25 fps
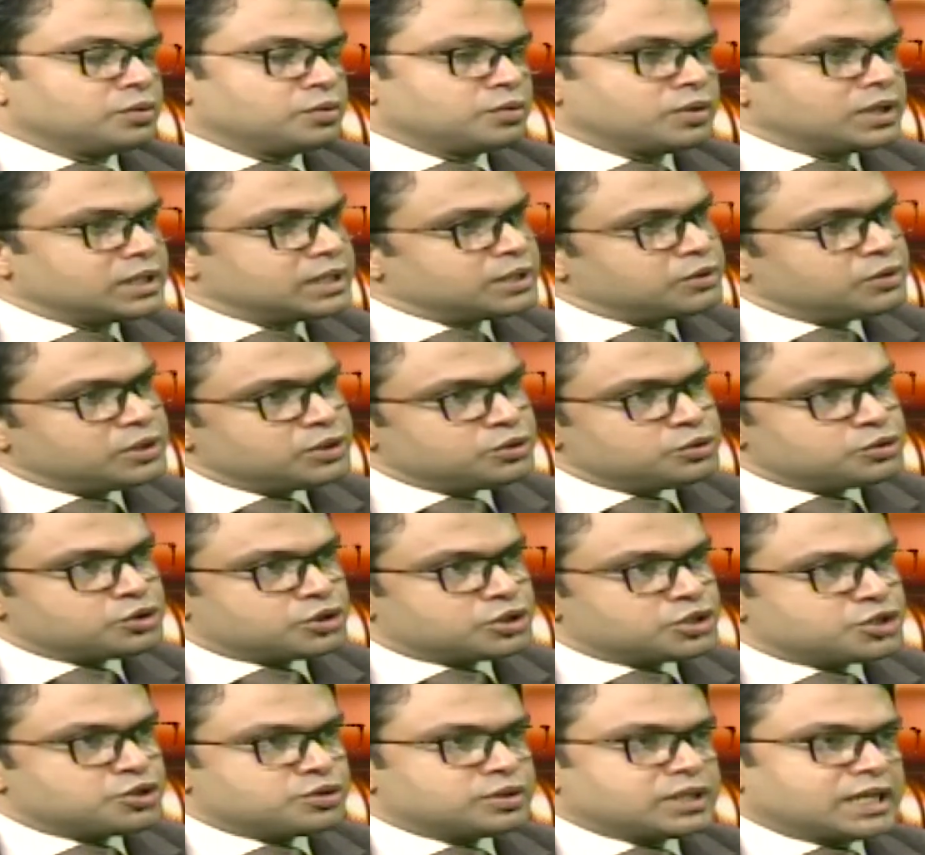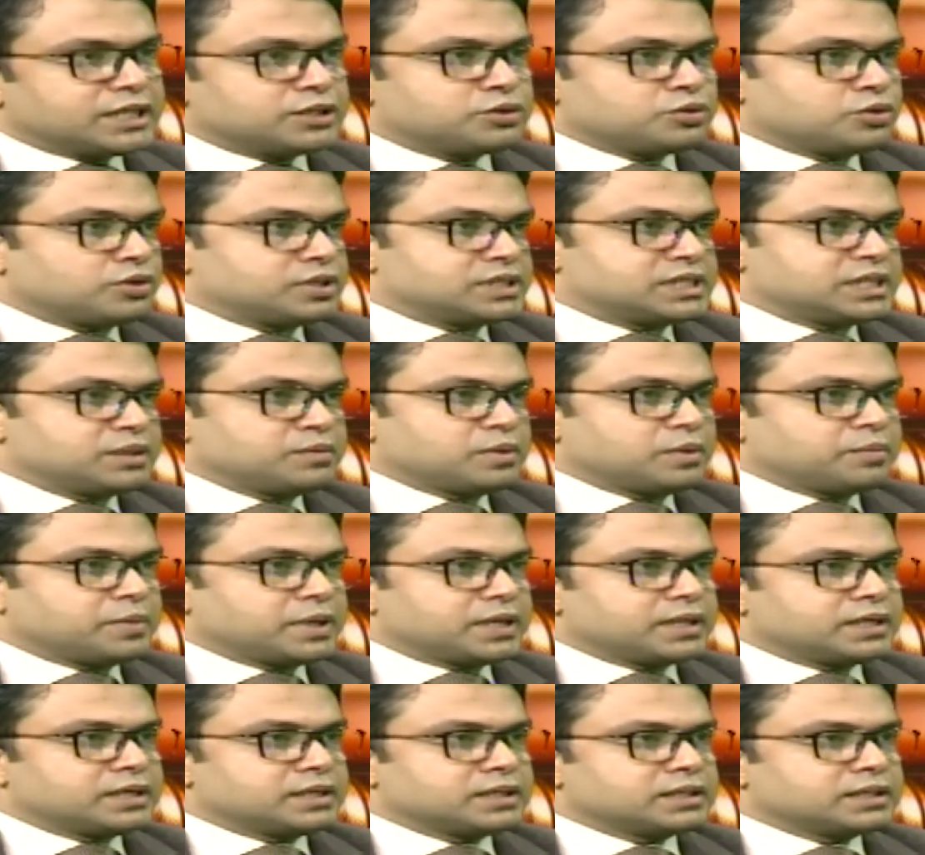ওনাদেরও কিন্তু যথেষ্ট দায়িত্ব রয়েছে এই ব্যাপারে